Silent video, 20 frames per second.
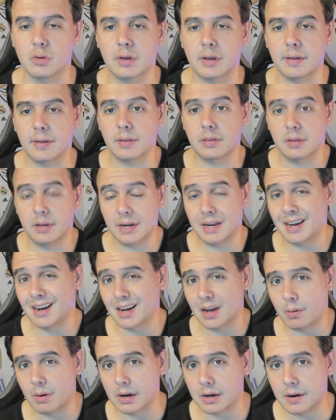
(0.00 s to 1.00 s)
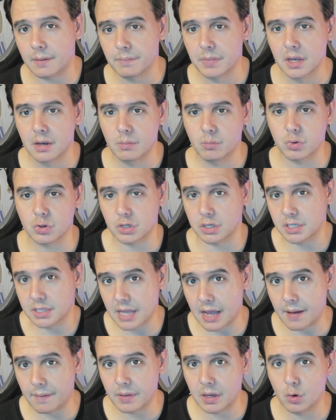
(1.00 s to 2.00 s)
que decir que la Navarra pues
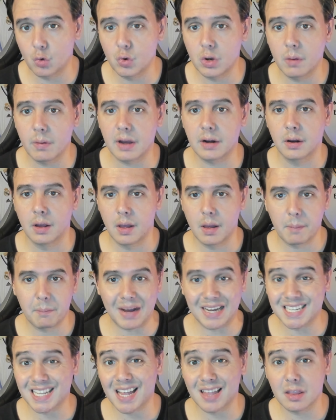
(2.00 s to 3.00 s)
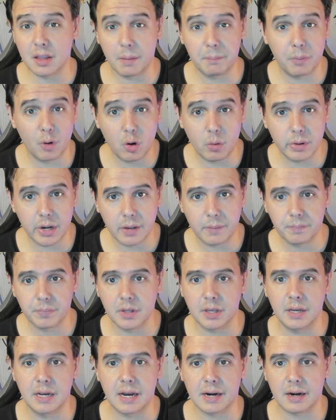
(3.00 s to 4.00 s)
está en un nivel bastante pobre,
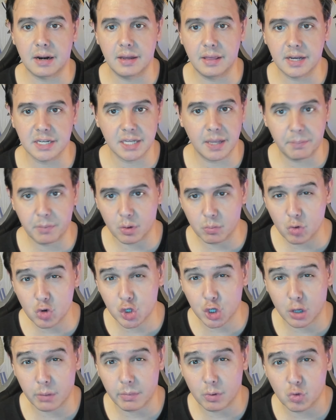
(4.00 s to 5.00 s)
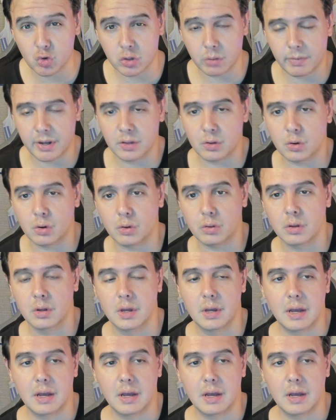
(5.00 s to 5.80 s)
y la realidad es que por mucho que me guste Maite Oroz,